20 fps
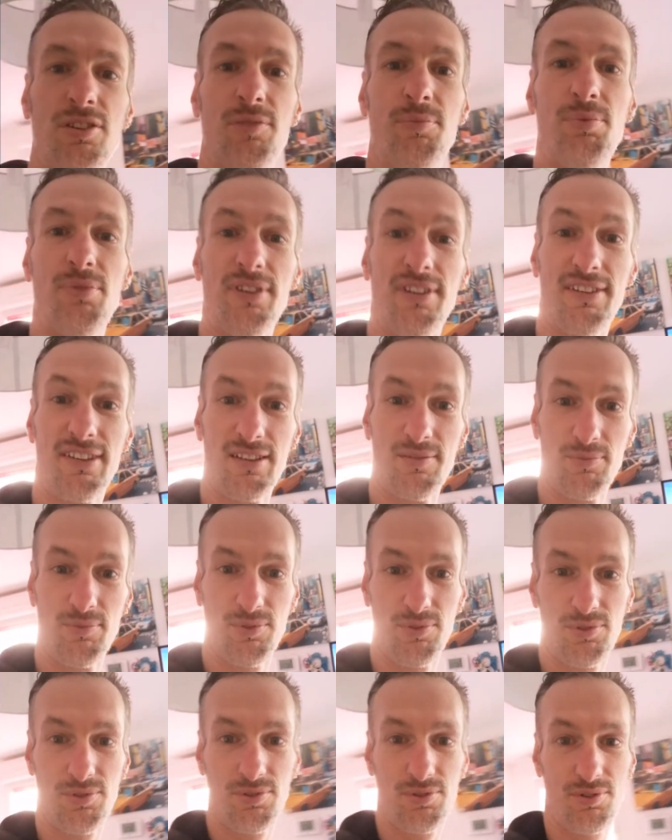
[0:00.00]
pour les
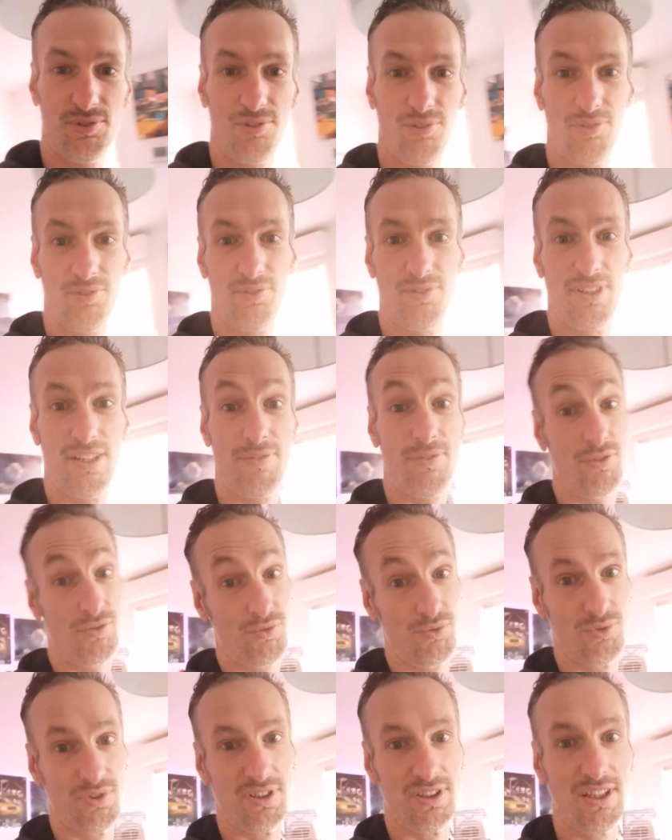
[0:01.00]
amoureux de la France,
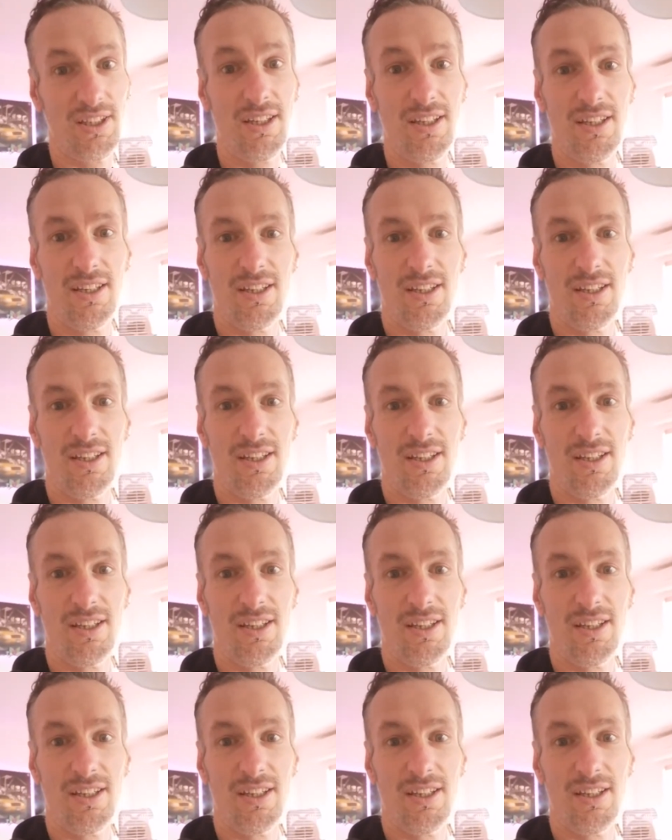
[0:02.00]
je vous ai dit.